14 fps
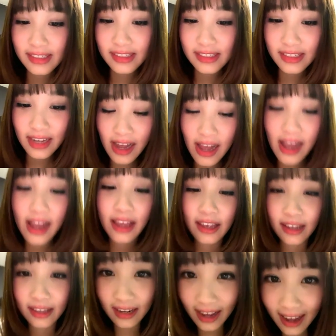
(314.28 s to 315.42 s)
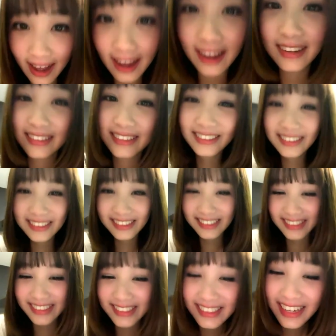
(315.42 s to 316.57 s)
ใช่นะคะ
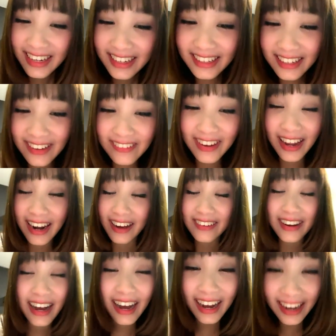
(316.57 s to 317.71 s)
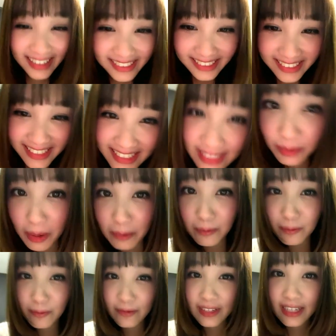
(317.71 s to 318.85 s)
ทำงานหนักมากค่ะก็จะแบบ
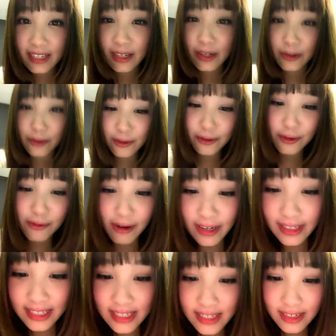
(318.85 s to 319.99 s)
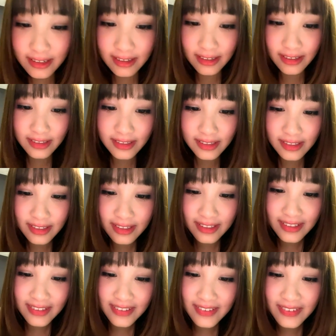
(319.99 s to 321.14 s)
รวนๆนิดนึง
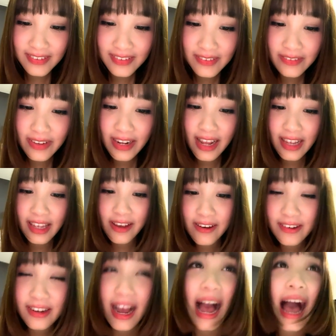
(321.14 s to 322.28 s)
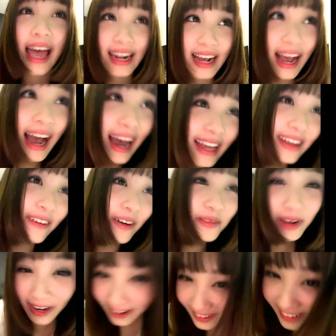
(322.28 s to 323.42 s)
ไม่ได้เกี่ยวกาดค่ะแต่ว่ามั
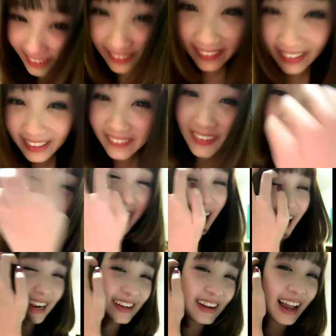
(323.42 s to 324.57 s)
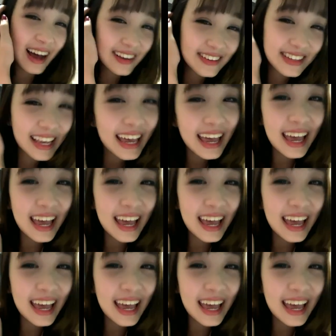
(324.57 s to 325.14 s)
นเราต้องเป็นอย่างนั้นอยู่แล้วสิ